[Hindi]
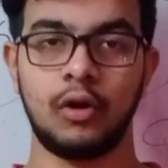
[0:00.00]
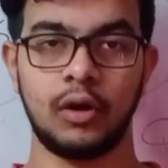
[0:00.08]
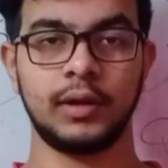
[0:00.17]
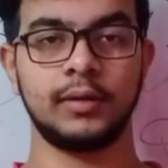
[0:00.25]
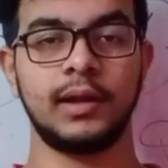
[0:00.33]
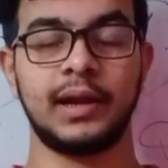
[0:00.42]

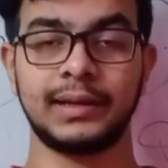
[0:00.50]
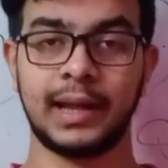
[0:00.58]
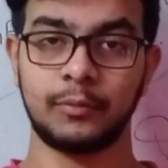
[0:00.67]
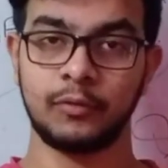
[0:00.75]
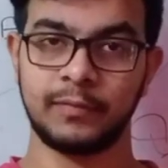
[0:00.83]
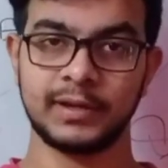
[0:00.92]
और अगर
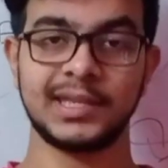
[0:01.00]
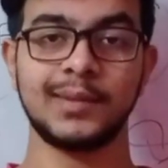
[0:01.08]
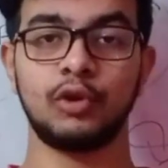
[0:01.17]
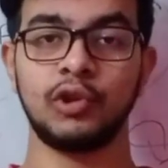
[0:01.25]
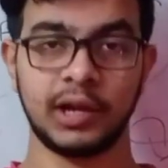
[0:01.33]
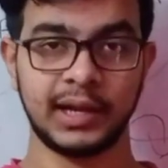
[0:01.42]
आपको फिर से
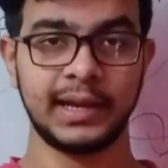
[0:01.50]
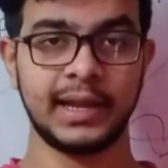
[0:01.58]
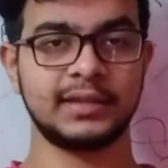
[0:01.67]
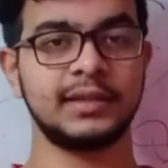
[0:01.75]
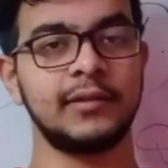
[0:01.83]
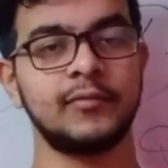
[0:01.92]
बोलूँ अगर
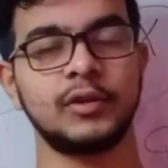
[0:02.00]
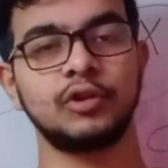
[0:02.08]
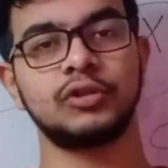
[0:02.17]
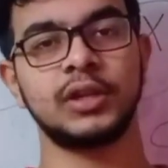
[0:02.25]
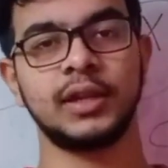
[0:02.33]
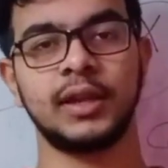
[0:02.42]
लेक्चरल
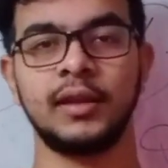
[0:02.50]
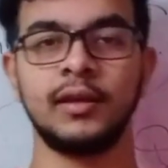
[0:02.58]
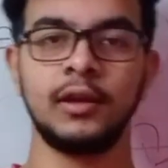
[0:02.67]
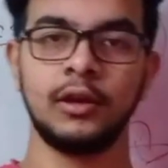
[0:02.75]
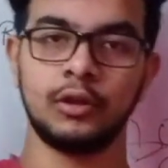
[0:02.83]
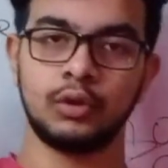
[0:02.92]
वीडियोस चाहिए
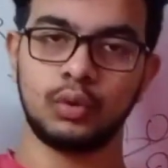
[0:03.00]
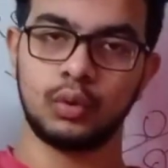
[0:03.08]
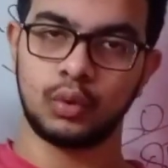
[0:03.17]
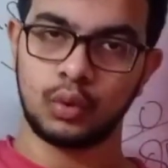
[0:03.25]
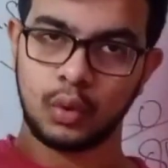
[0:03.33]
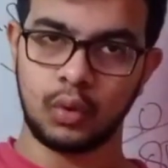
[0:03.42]

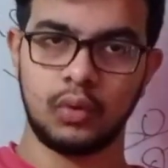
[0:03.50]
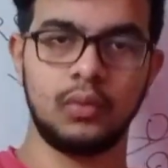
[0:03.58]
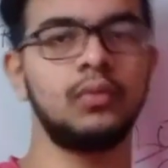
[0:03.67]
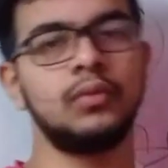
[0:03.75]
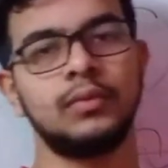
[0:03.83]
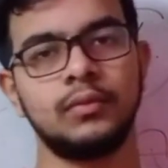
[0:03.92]
तो
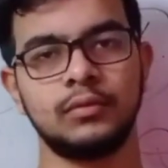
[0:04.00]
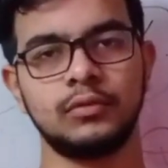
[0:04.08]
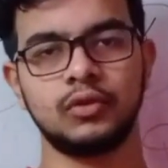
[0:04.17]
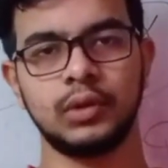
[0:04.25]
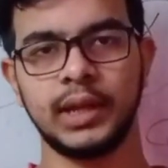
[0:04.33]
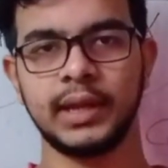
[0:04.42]

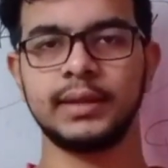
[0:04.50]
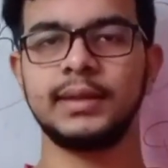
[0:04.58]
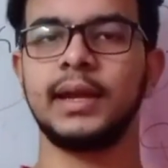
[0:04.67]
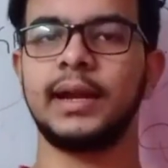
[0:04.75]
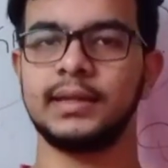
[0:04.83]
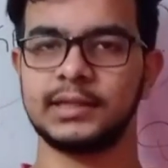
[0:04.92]
जो लिंक
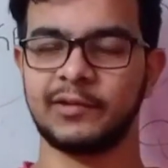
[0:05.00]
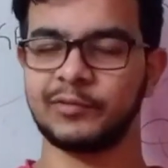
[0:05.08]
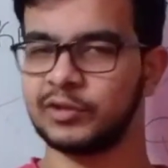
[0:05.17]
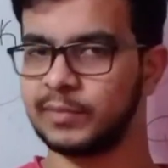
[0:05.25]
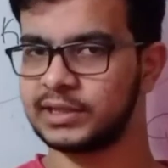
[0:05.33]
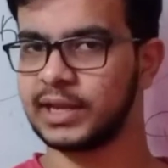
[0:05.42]
दिया है
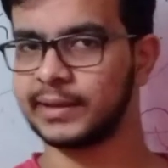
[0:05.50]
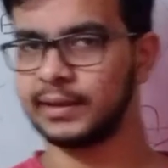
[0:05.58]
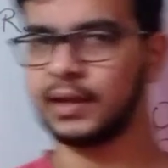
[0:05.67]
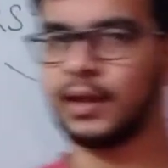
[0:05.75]
डिस्क्रिप्शन में चैनल